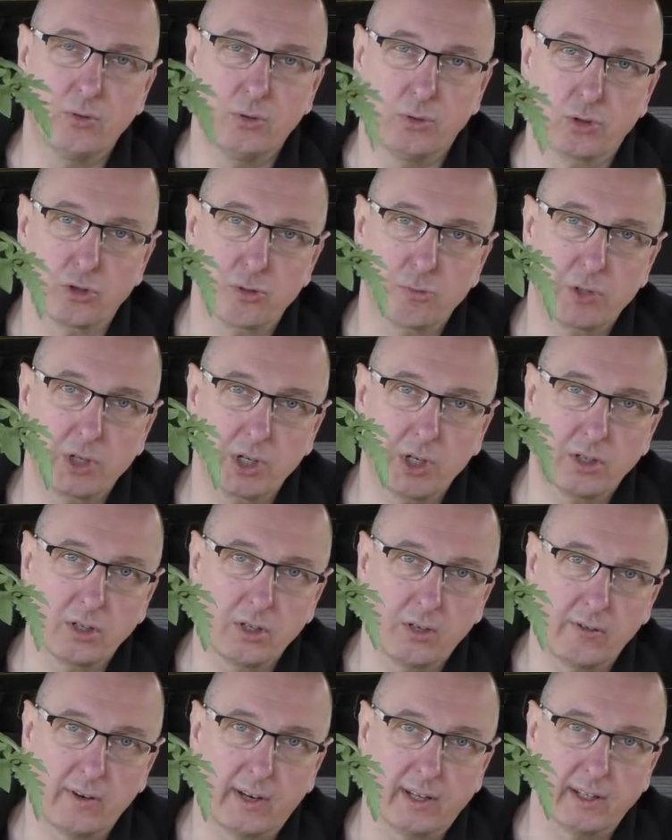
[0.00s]
już
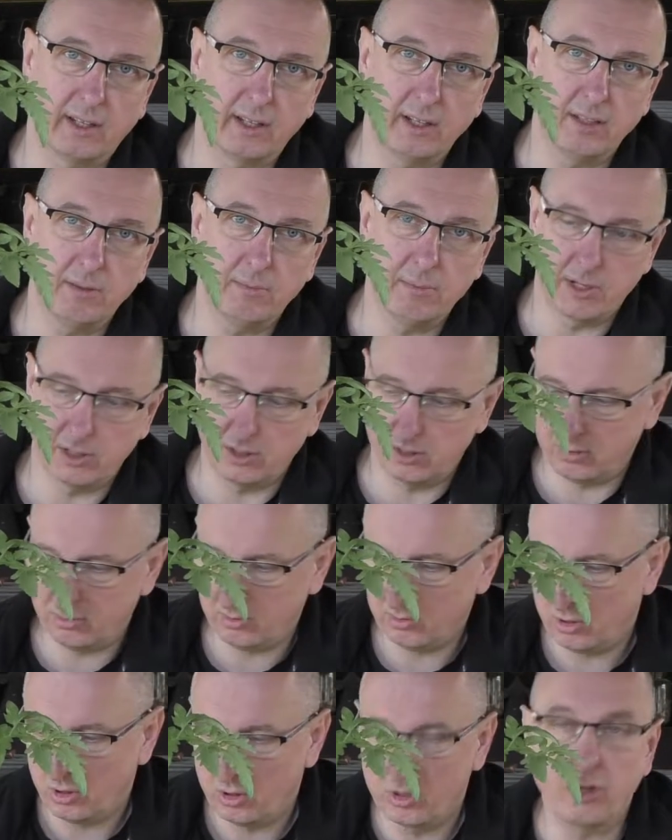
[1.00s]
przygotowane i będą
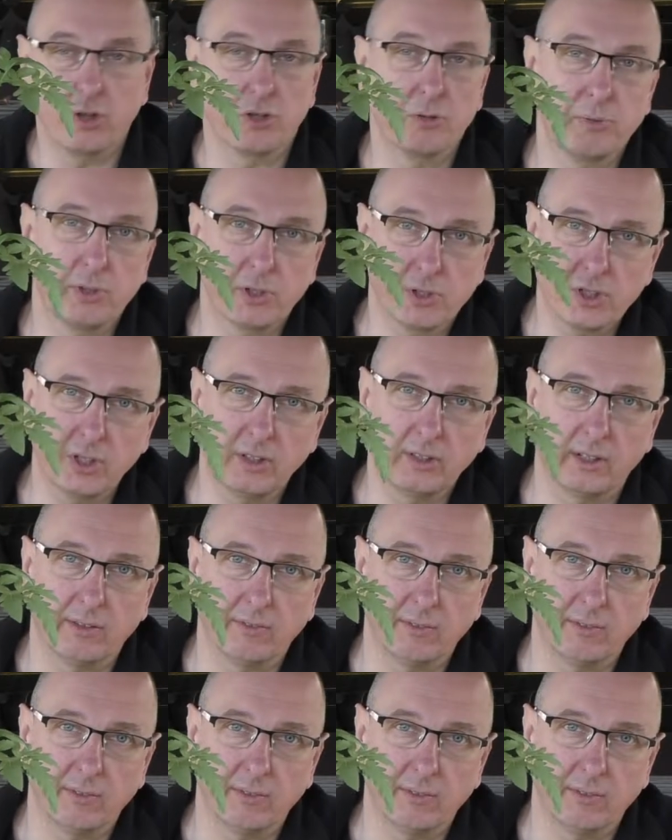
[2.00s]
rozmnożone.